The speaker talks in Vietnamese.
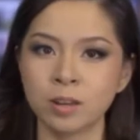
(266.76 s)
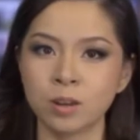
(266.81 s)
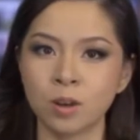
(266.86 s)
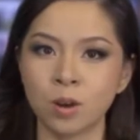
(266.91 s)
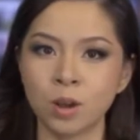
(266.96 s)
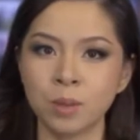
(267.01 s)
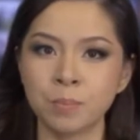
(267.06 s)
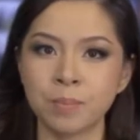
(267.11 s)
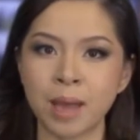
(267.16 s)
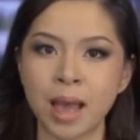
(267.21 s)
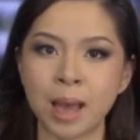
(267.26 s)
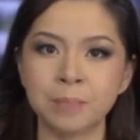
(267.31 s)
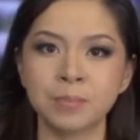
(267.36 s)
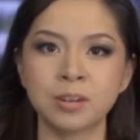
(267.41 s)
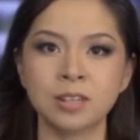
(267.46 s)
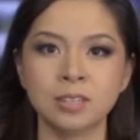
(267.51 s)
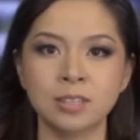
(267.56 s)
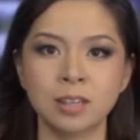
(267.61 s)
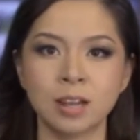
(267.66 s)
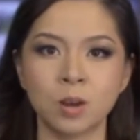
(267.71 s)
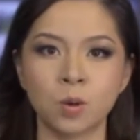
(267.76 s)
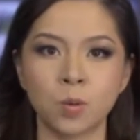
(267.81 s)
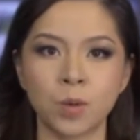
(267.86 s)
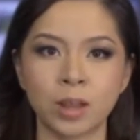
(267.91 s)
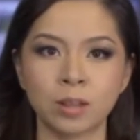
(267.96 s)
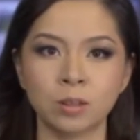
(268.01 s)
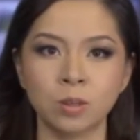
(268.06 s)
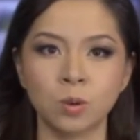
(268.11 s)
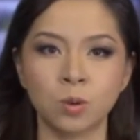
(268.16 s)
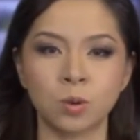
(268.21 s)
kết nối 30 chân
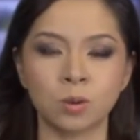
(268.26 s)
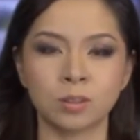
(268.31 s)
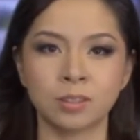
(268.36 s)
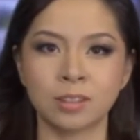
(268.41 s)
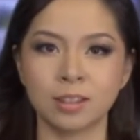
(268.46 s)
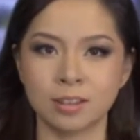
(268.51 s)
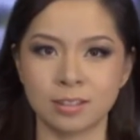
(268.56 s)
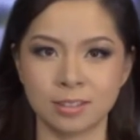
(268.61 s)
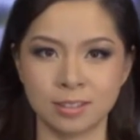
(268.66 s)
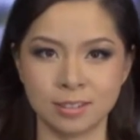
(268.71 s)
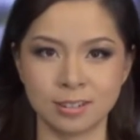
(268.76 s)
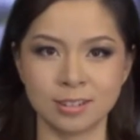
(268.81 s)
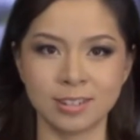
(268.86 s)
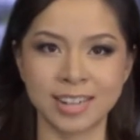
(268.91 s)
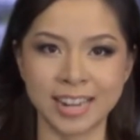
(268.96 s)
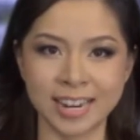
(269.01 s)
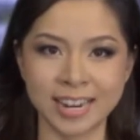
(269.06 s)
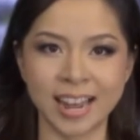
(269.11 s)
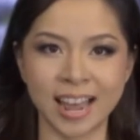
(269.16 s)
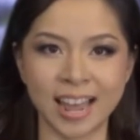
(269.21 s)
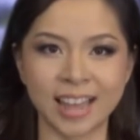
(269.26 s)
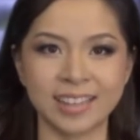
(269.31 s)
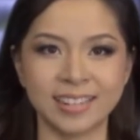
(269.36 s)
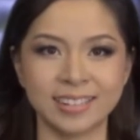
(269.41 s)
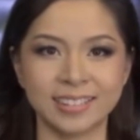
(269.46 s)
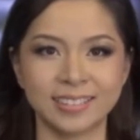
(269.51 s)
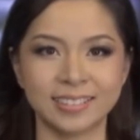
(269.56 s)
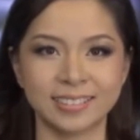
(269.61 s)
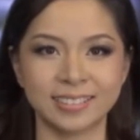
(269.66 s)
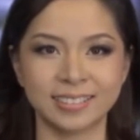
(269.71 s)
quen thuộc từ xưa đến nay.